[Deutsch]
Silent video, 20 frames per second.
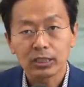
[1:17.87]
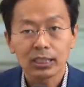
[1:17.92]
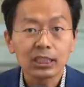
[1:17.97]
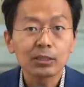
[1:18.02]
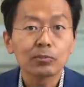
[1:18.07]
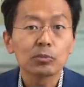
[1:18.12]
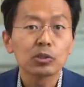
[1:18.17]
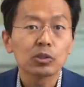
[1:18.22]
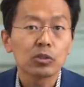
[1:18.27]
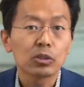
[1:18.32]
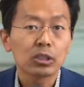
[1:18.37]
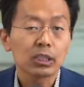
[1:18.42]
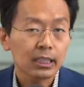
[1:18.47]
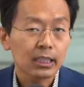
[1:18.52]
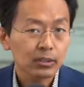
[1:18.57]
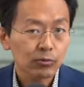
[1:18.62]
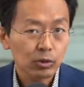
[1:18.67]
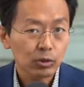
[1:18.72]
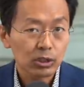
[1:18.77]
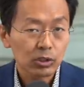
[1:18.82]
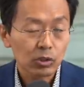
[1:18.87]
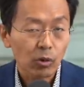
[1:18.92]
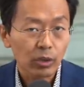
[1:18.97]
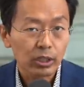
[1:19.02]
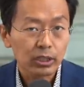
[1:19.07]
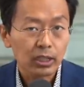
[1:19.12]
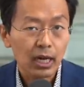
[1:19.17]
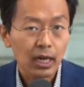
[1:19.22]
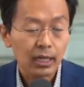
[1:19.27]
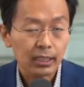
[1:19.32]
Insbesondere jetzt, wo die
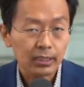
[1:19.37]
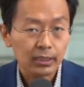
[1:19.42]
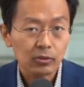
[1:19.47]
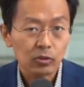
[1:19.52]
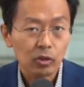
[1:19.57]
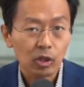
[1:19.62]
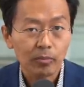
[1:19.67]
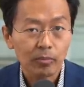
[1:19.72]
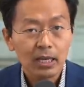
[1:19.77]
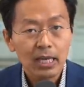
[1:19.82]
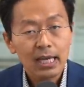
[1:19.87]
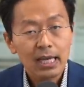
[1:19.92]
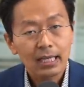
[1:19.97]
neuen Nachrichten kommen,